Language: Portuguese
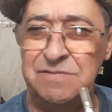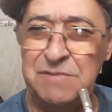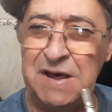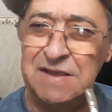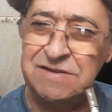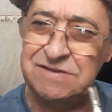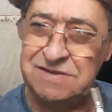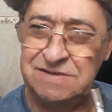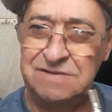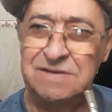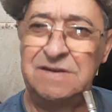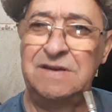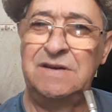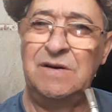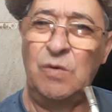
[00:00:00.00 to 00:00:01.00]
mas
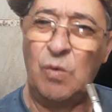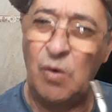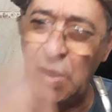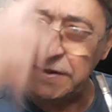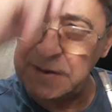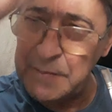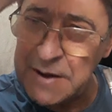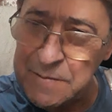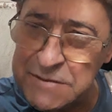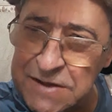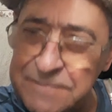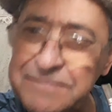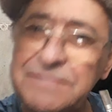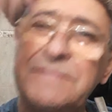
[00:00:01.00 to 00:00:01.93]
outra para mim.